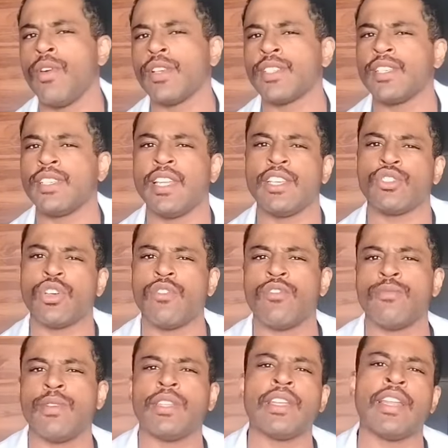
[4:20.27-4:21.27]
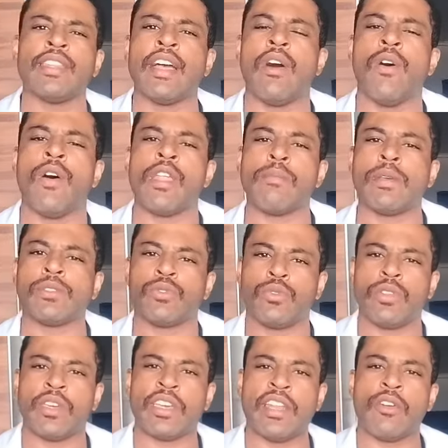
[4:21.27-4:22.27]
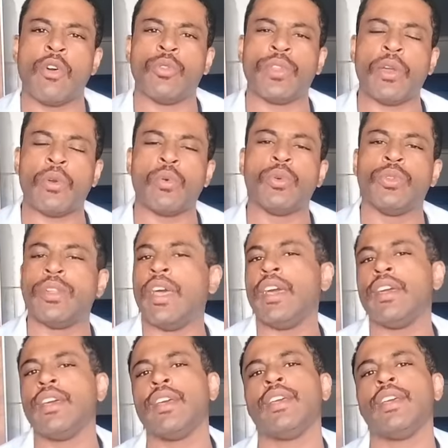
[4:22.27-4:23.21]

às vezes ele só vomita ali na hora mesmo tudo aquele conteúdo, né?